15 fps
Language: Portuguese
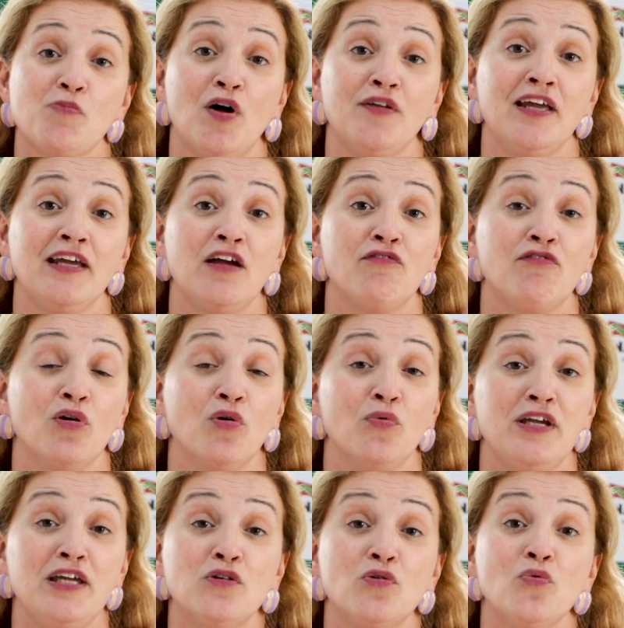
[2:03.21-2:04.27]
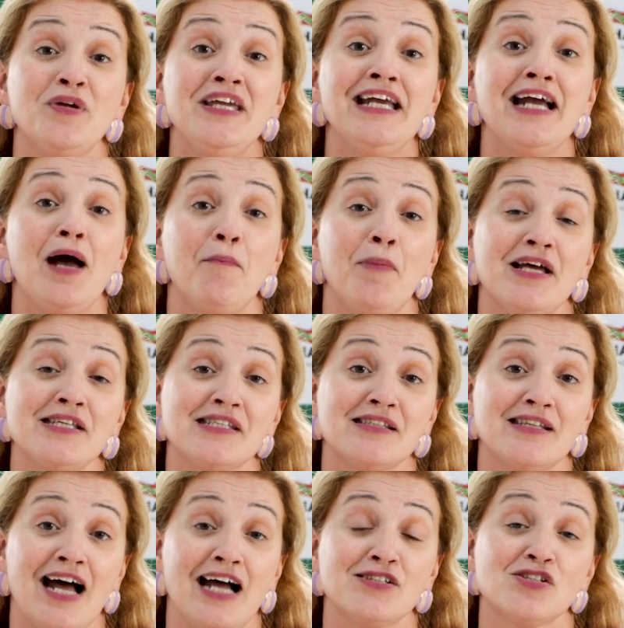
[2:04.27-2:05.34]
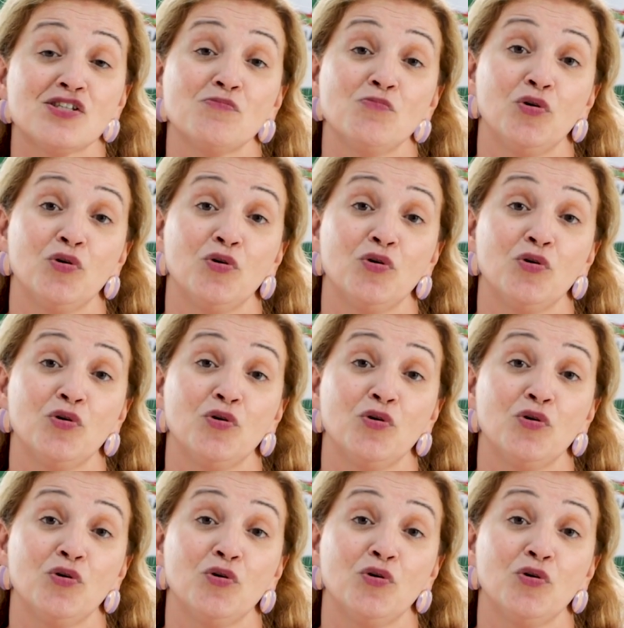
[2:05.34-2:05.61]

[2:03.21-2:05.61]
podem evoluir com incapacidades